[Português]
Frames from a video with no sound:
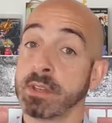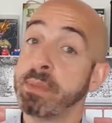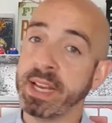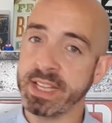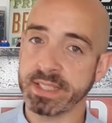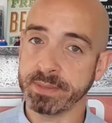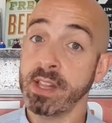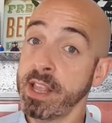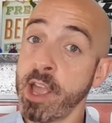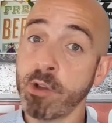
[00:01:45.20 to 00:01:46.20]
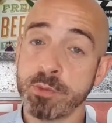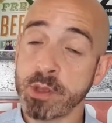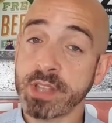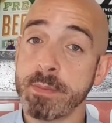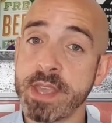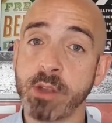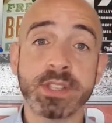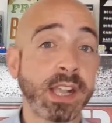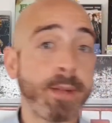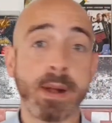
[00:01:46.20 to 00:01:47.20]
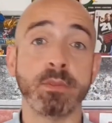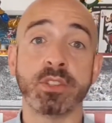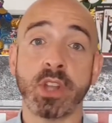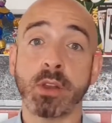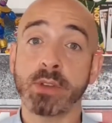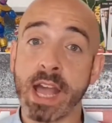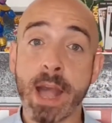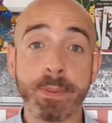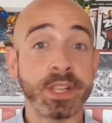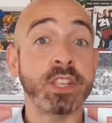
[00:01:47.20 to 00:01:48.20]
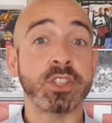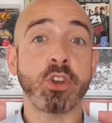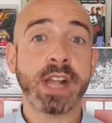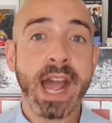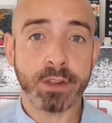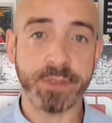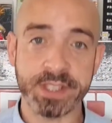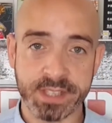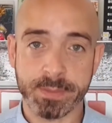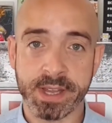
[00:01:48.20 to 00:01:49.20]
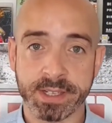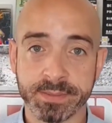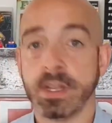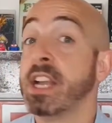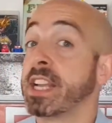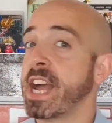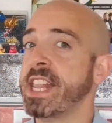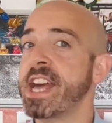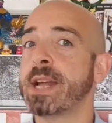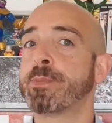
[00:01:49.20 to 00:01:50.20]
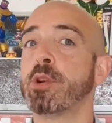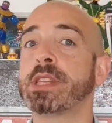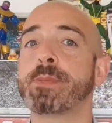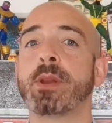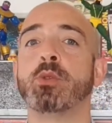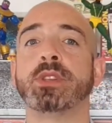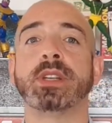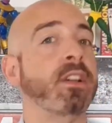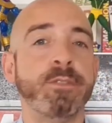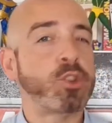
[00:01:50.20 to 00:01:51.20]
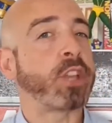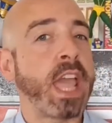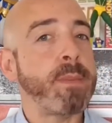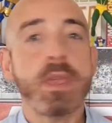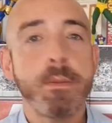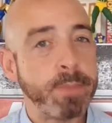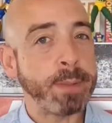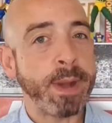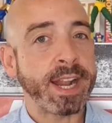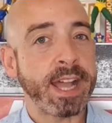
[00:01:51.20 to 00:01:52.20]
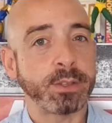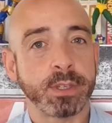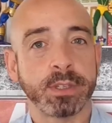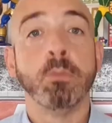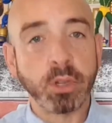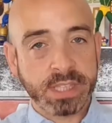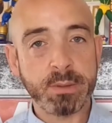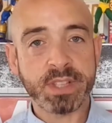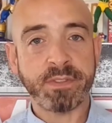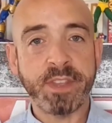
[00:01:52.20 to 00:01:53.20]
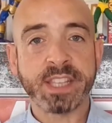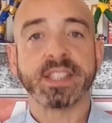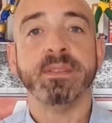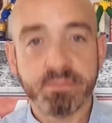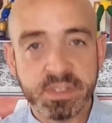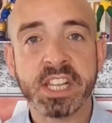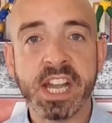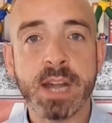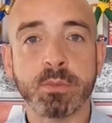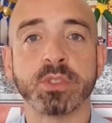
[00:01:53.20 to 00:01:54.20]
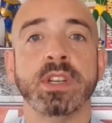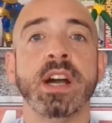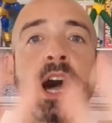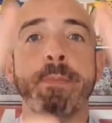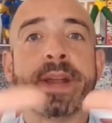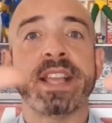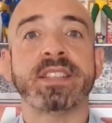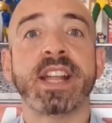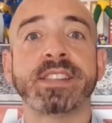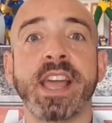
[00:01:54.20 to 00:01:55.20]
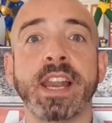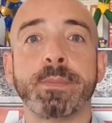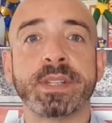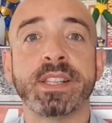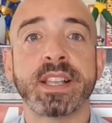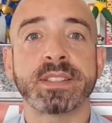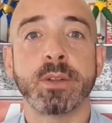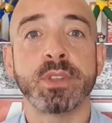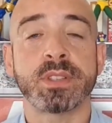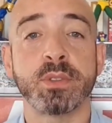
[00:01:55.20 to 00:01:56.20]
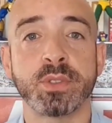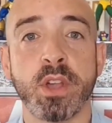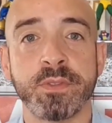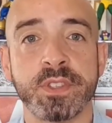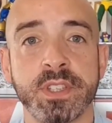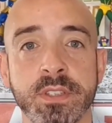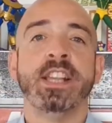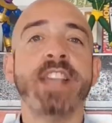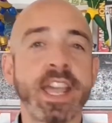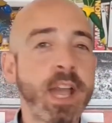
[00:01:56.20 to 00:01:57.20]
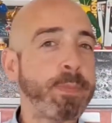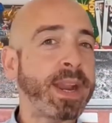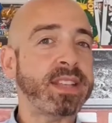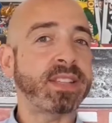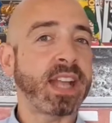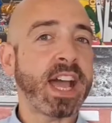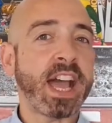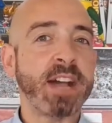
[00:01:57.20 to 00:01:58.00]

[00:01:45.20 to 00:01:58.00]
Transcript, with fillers: Beleza. Eu e os meus amigos acabamos de alugar pra gente jogar no fim de semana. Galera pronta pra luta. Videogame preparado. Botamos a fita, ligamos. Aparece na tela a apresentação de Sunsoft. E aí aparece lá,